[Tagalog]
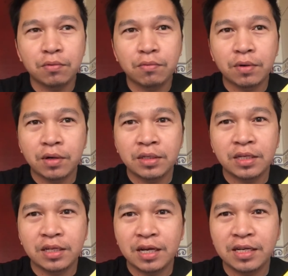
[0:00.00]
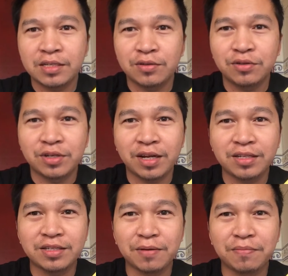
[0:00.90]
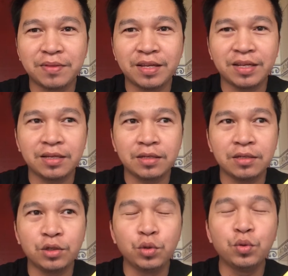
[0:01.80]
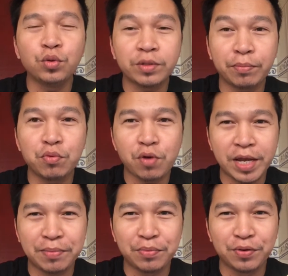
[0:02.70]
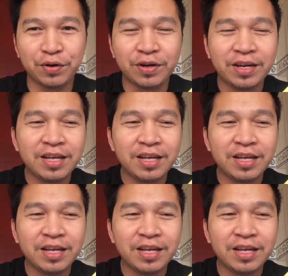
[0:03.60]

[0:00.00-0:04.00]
wanted guys to change something new sa buhay mo,